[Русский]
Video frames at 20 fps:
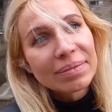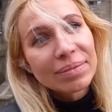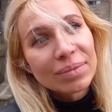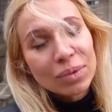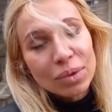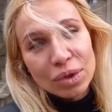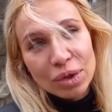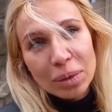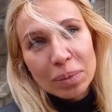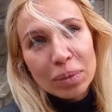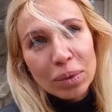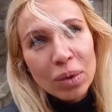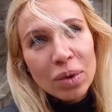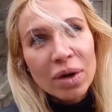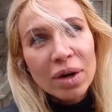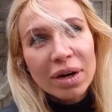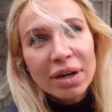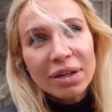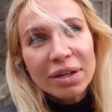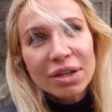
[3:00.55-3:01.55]
Ну, это плохо,
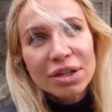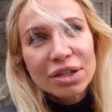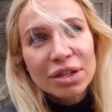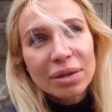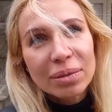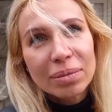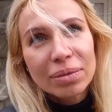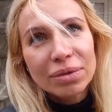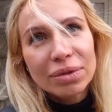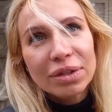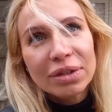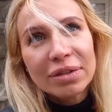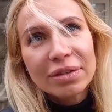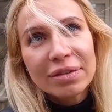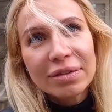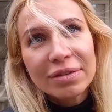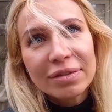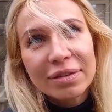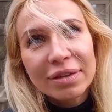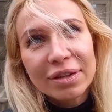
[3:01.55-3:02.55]
конечно, будет.
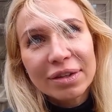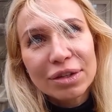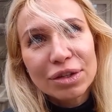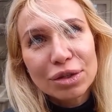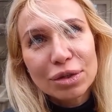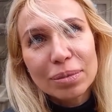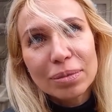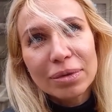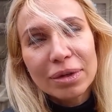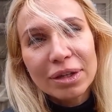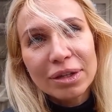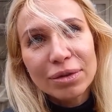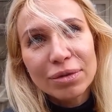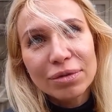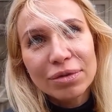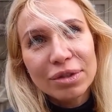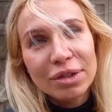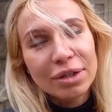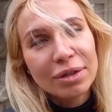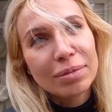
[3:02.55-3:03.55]
Надо, чтобы они у
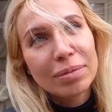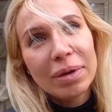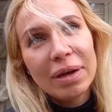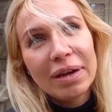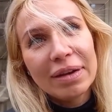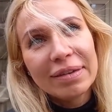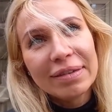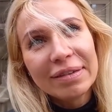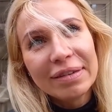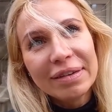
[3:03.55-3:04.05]
всех были.